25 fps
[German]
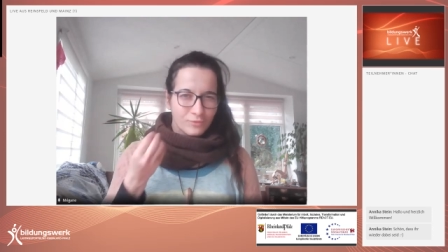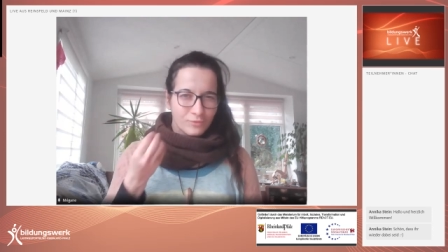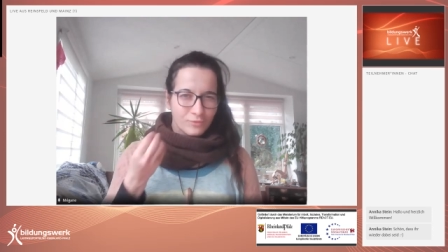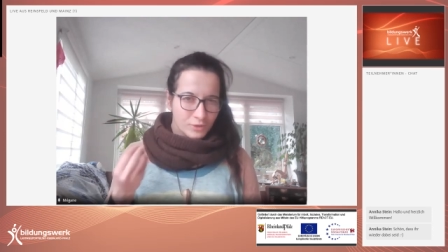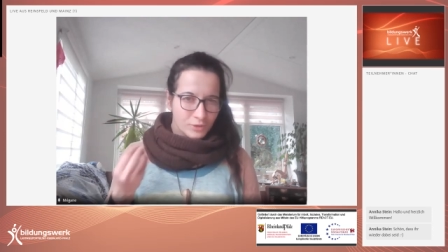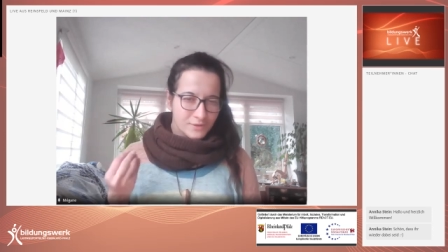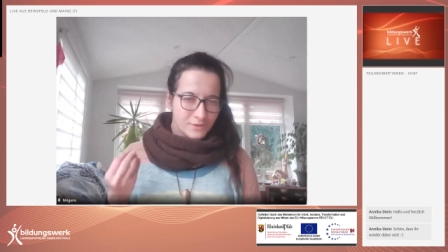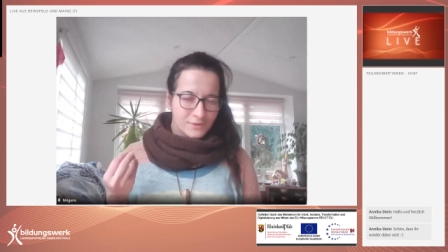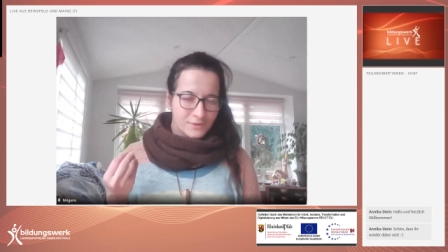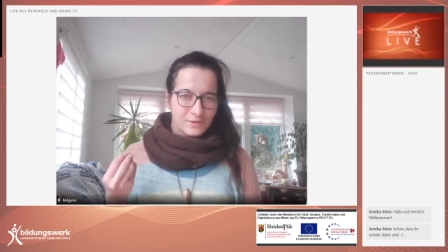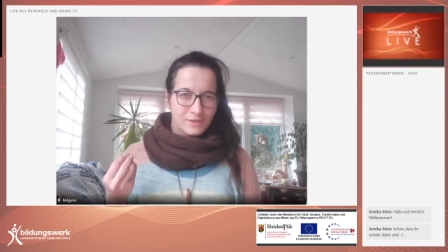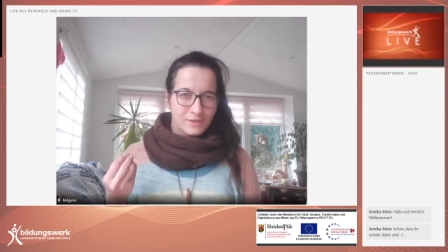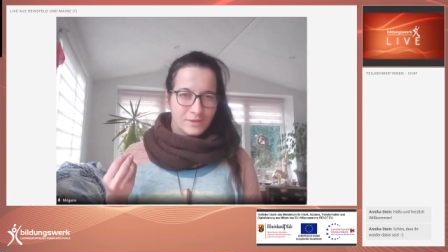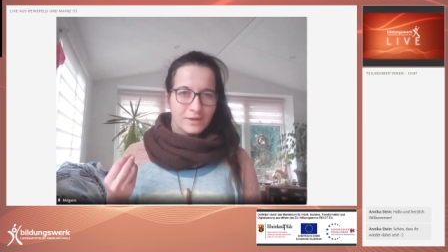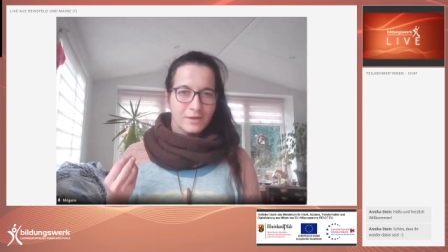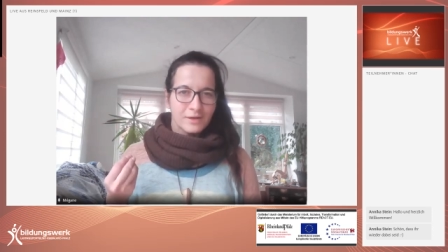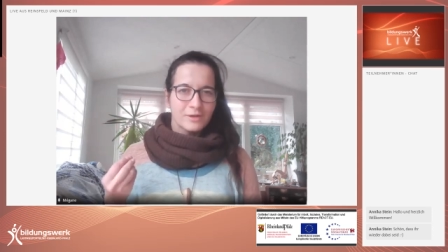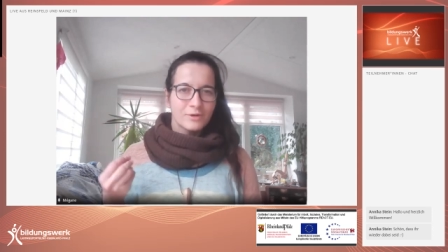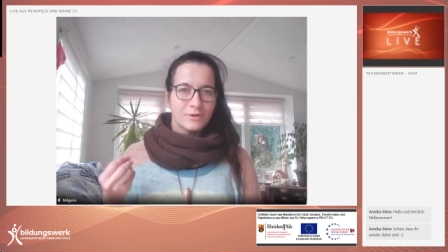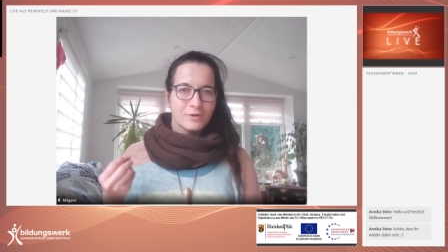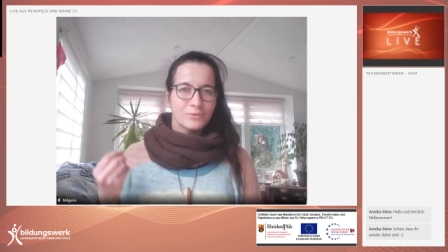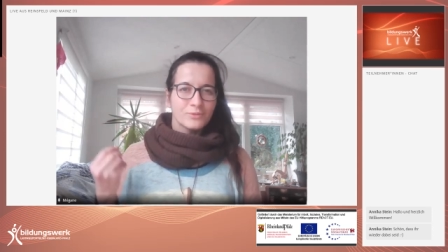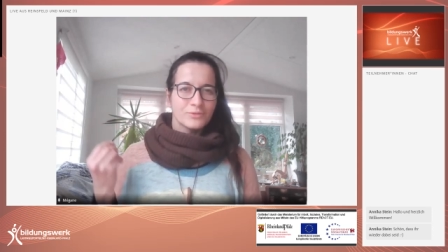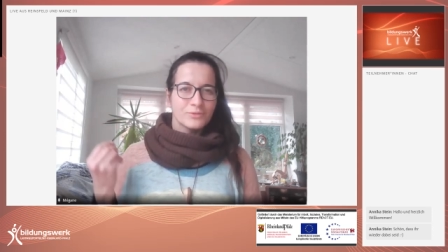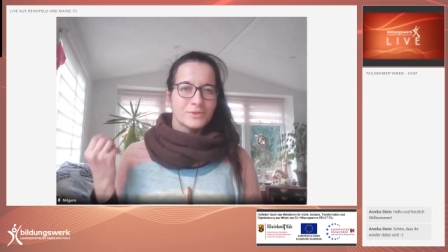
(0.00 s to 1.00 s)

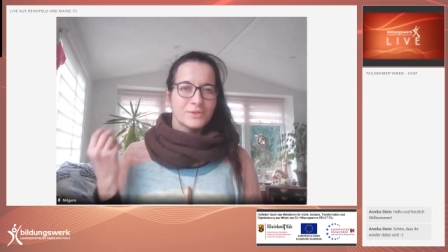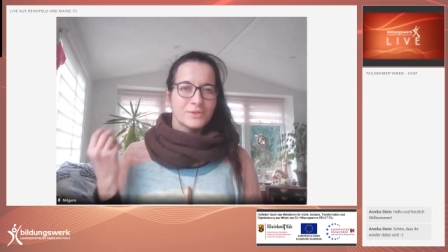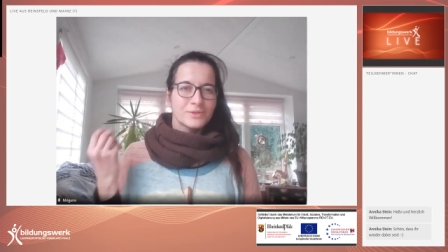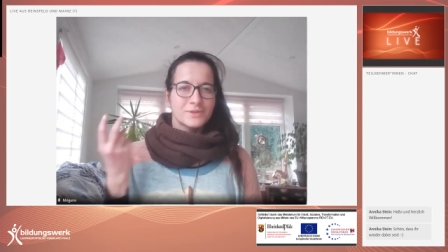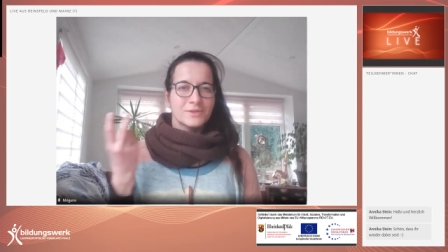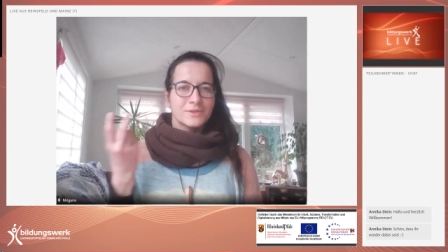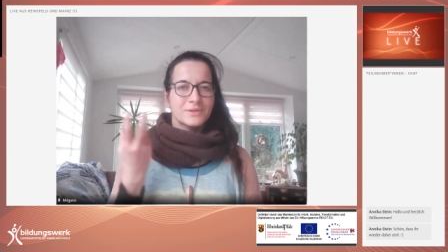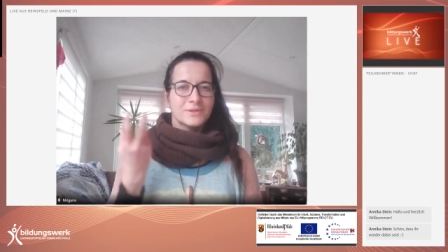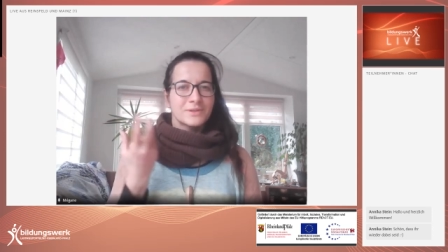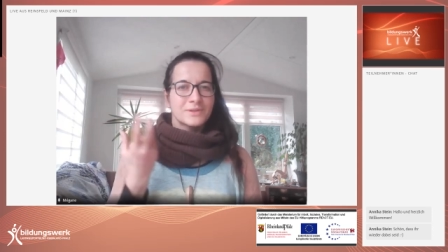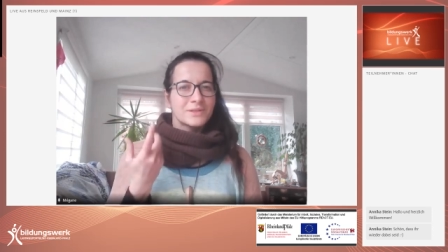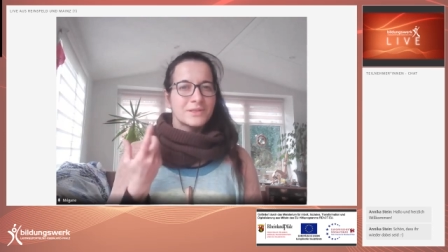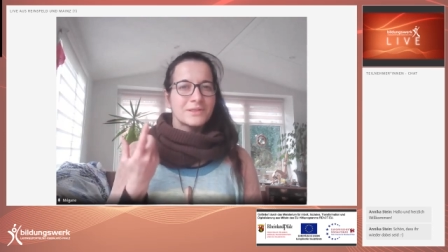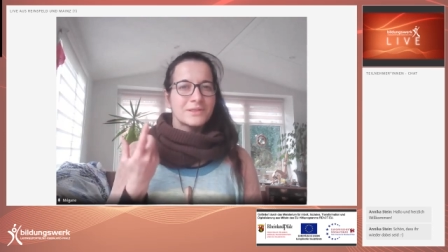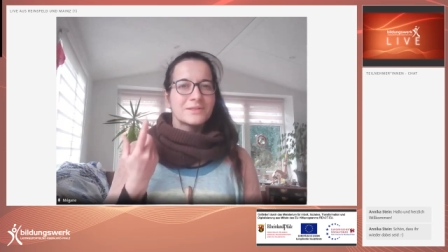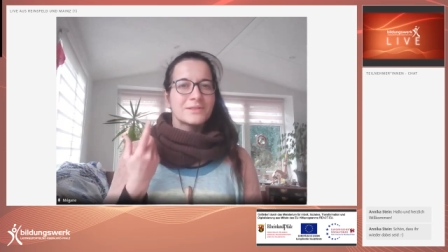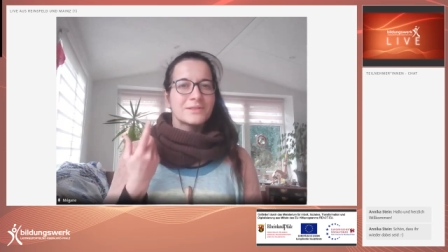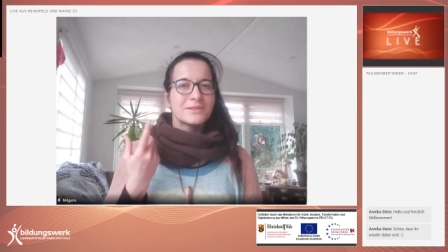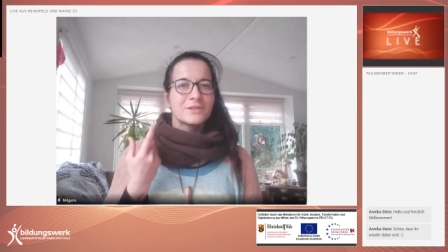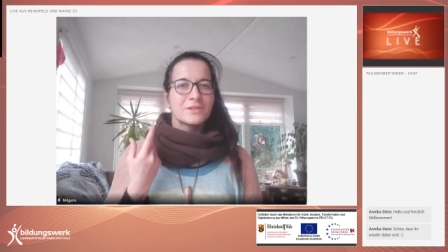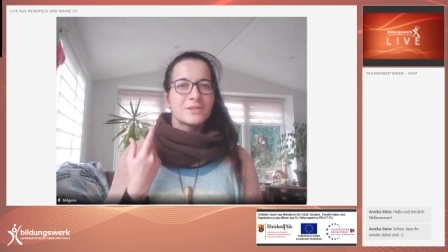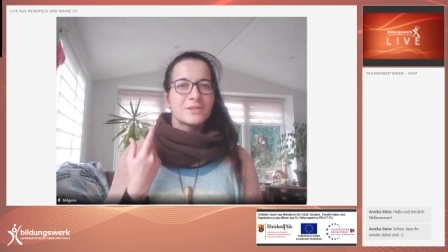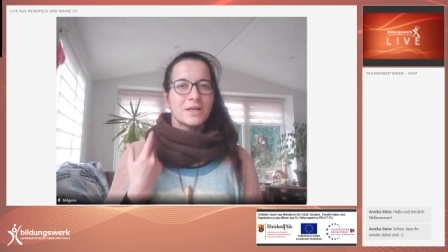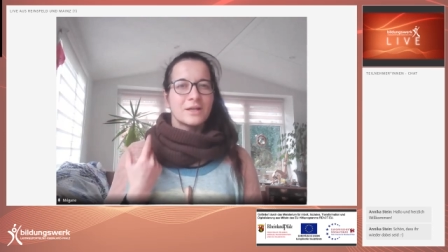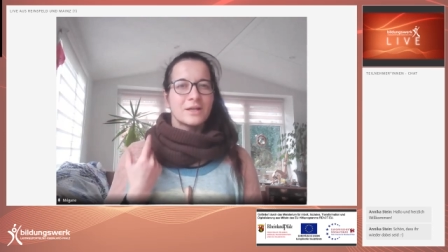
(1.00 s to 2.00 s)
Wurzel und es zieht
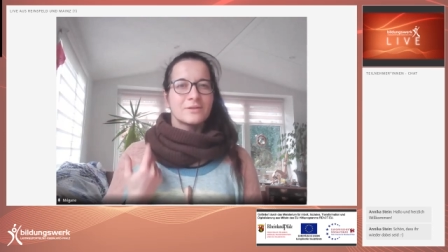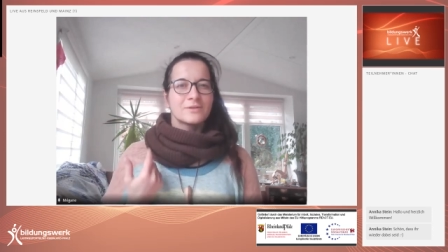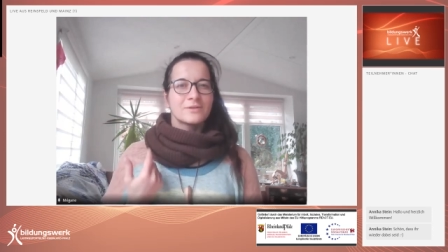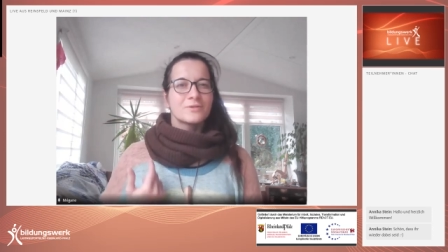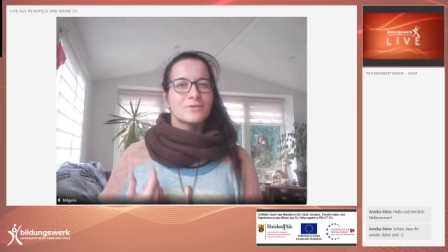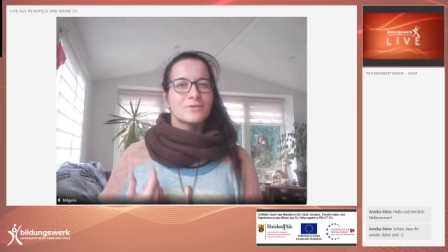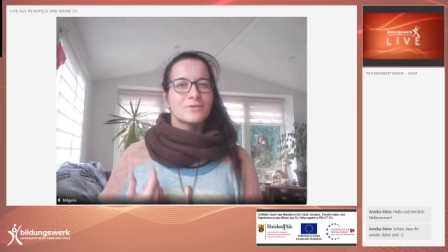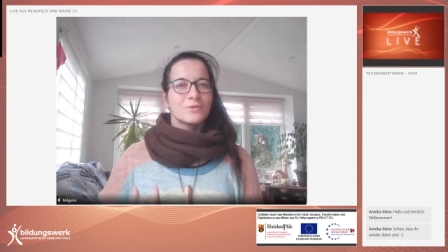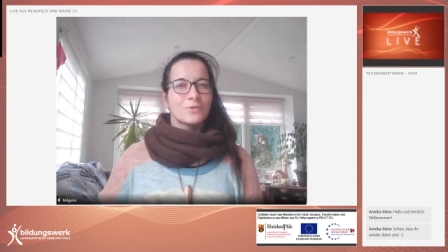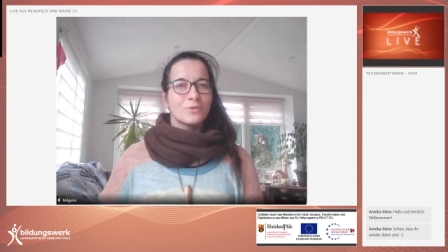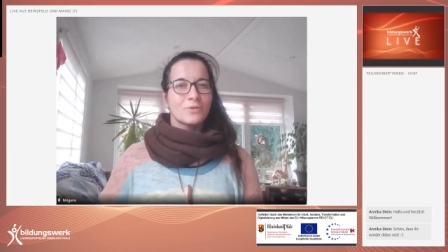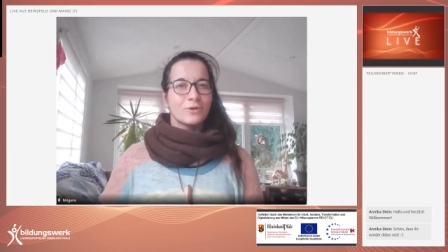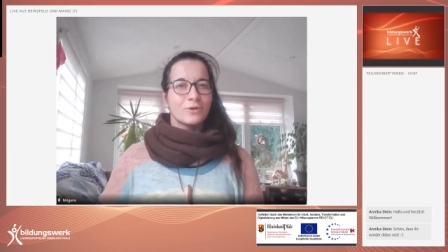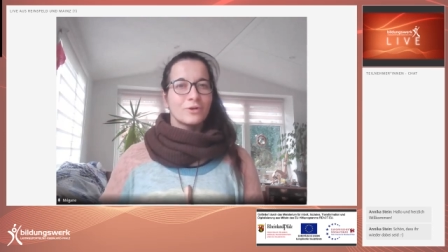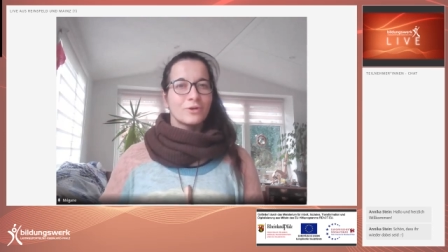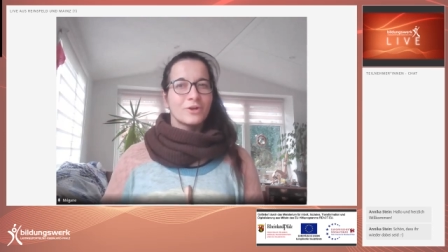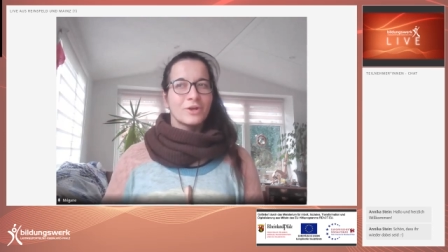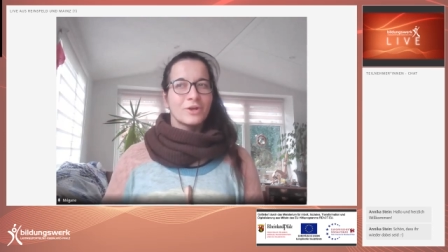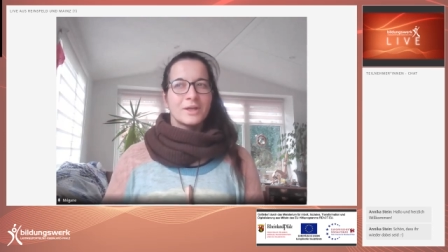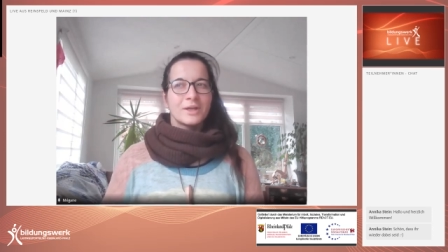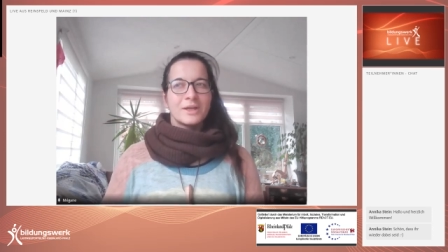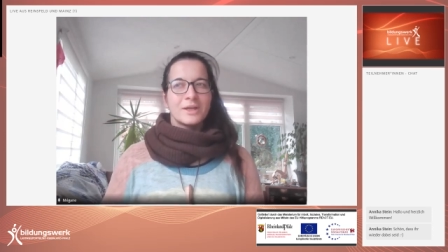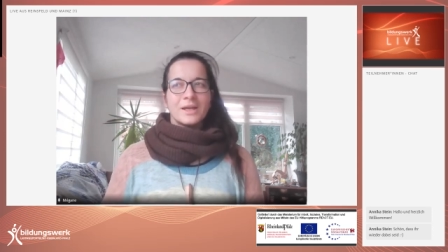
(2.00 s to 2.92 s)
sich alles zurück.